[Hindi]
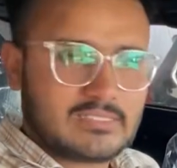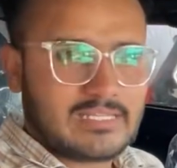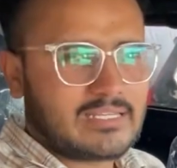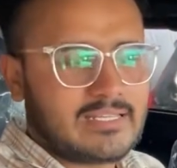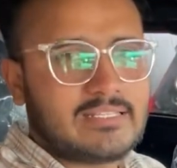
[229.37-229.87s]
से
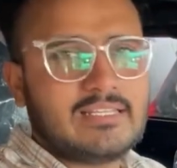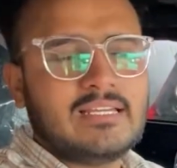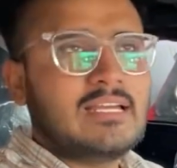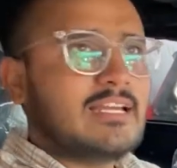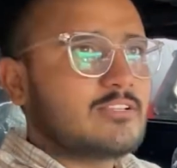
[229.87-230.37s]
है नहीं
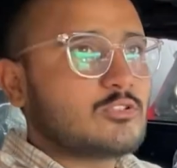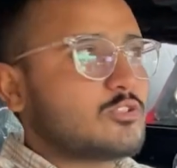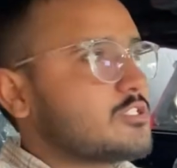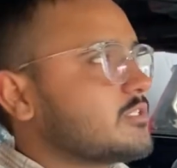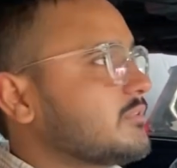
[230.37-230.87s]
जो जो
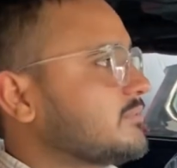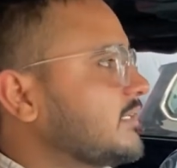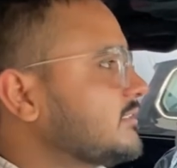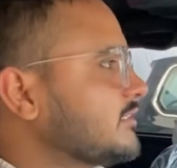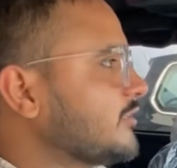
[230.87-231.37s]
चीज़ में इसमें
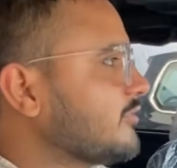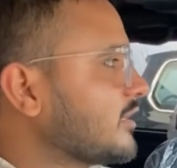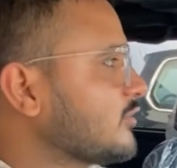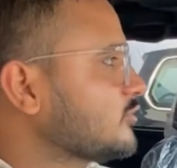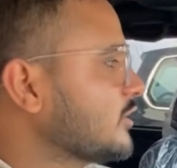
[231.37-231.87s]
एसेसरी
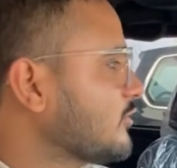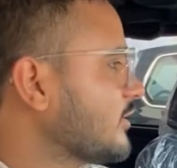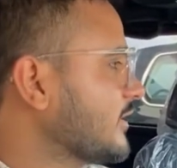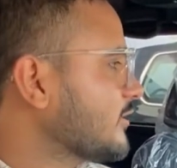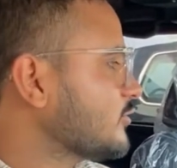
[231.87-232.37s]
वगैरह कुछ
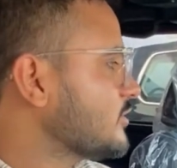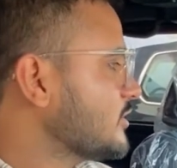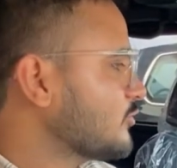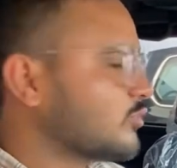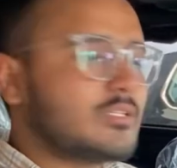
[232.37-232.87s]
लगवानी है एक दो चीज़ें
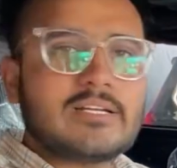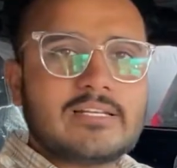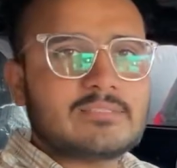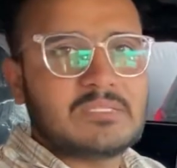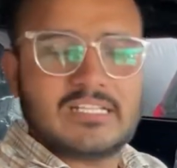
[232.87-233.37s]
ऑलरेडी
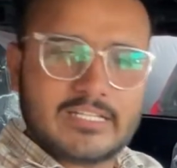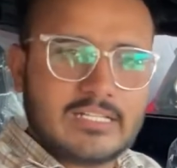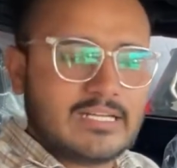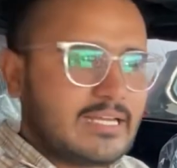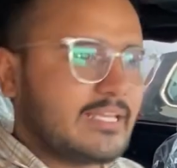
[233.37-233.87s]
इसमें लगी
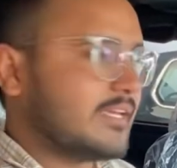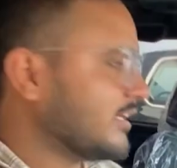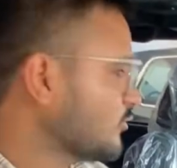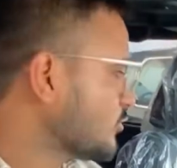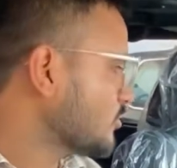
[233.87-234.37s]
लगाई आई है
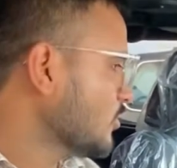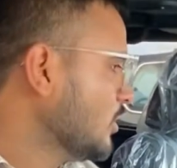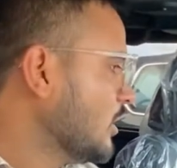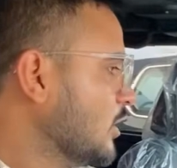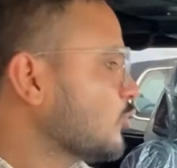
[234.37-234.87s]
कुछ तो
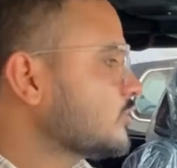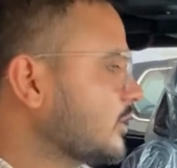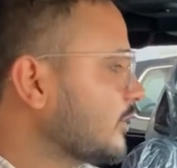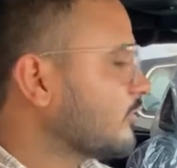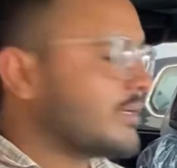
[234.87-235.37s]
कुछ
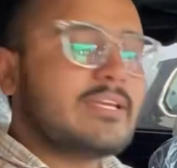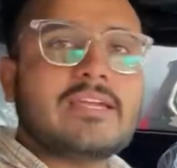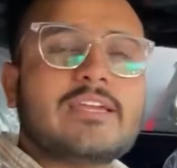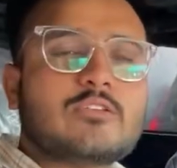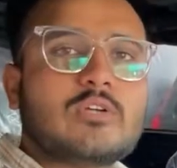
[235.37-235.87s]
लगवानी
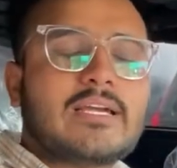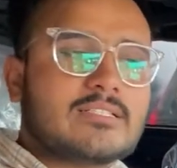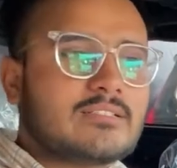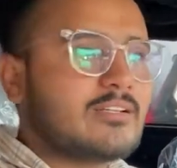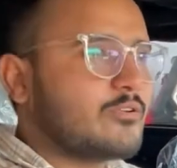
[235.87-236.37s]
है एक दो
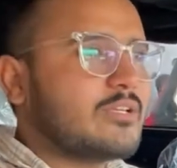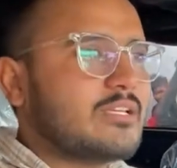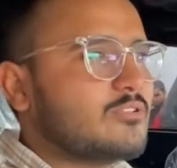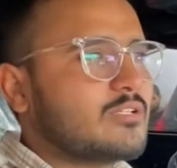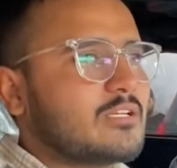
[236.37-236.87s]
एक्स्ट्रा क्योंकि
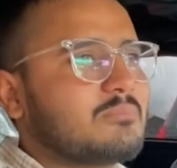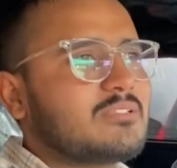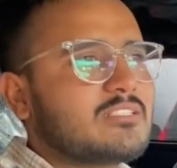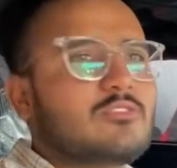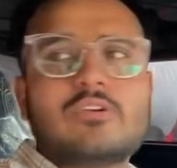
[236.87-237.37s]
इन्होंने
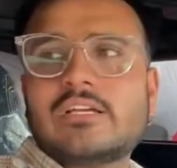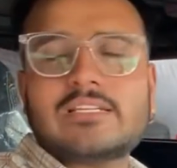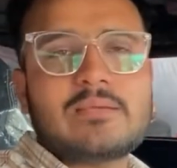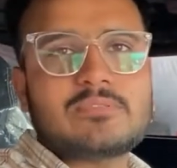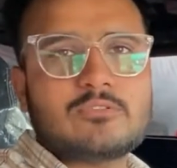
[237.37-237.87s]
कंपलसरी वो एक
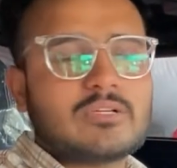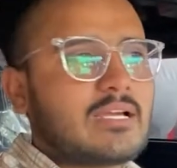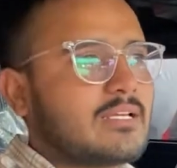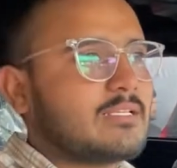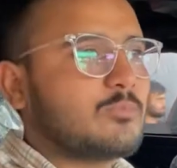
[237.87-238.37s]
टाइप से वो क्या
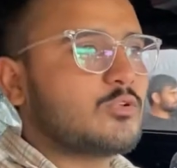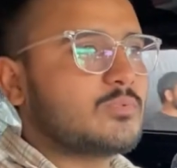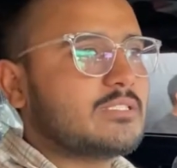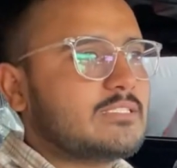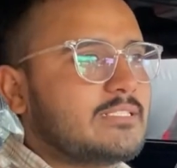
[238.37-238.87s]
कहते हैं
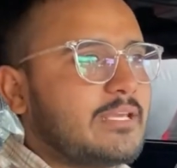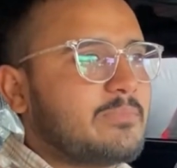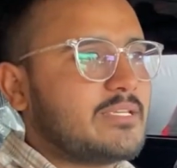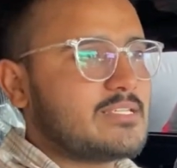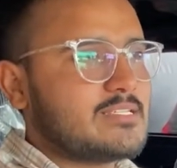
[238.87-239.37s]
मोनोपोलिसी टाइप
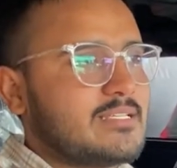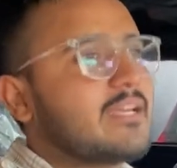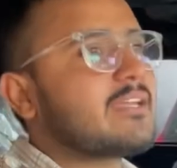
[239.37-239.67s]
की चीज़ें हैं